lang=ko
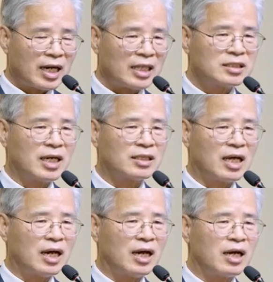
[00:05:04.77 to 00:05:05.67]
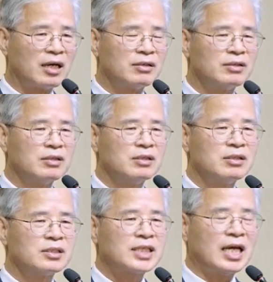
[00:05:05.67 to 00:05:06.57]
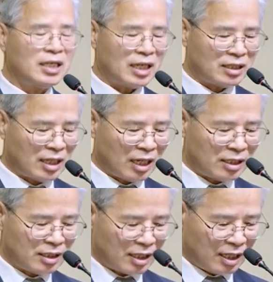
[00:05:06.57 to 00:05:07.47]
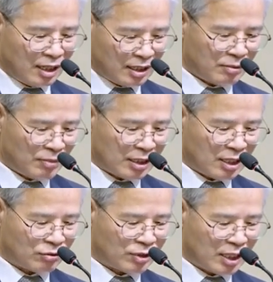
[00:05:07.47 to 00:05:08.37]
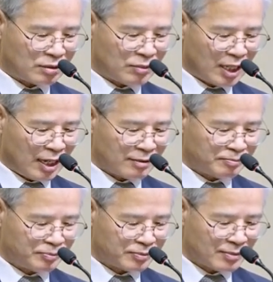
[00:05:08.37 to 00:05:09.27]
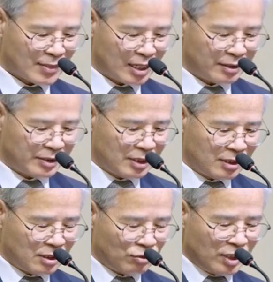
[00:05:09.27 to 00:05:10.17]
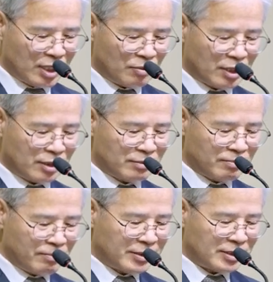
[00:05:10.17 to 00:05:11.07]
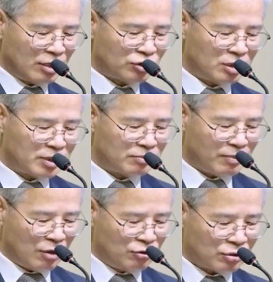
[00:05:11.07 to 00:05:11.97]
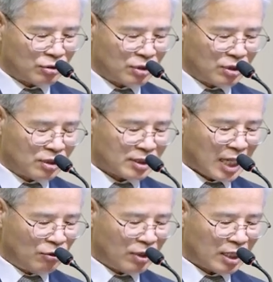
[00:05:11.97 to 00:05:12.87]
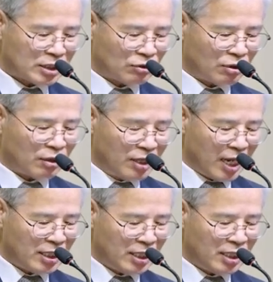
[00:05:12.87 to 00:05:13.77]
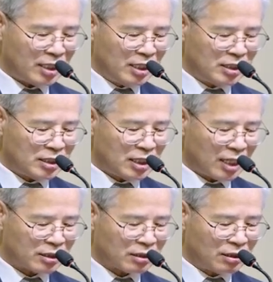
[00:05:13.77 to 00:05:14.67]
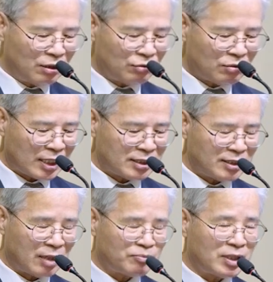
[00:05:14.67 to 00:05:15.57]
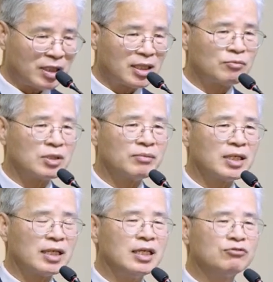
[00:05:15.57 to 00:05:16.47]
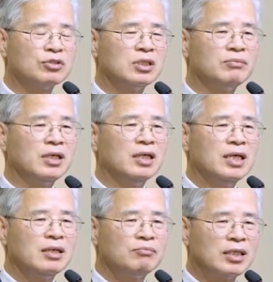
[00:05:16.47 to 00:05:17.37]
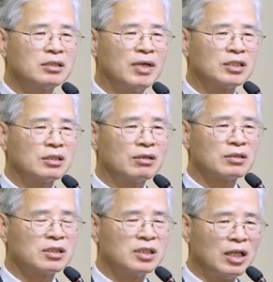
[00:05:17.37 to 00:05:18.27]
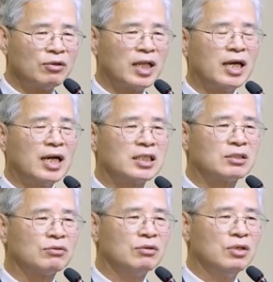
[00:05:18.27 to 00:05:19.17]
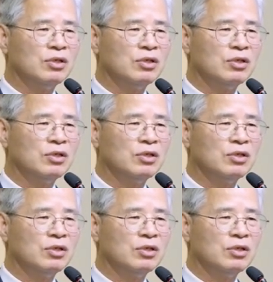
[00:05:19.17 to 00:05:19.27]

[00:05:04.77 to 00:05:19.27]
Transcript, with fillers: 같지 않다. 차이가 난다. 이렇게 말을 하곤 했습니다. 왜냐하면 예수님은 매우 탁월하시고 언행이 일치하는 거룩하신 랍비이기 때문입니다. 예수님이 말씀하신 것은 그대로 다 행하시고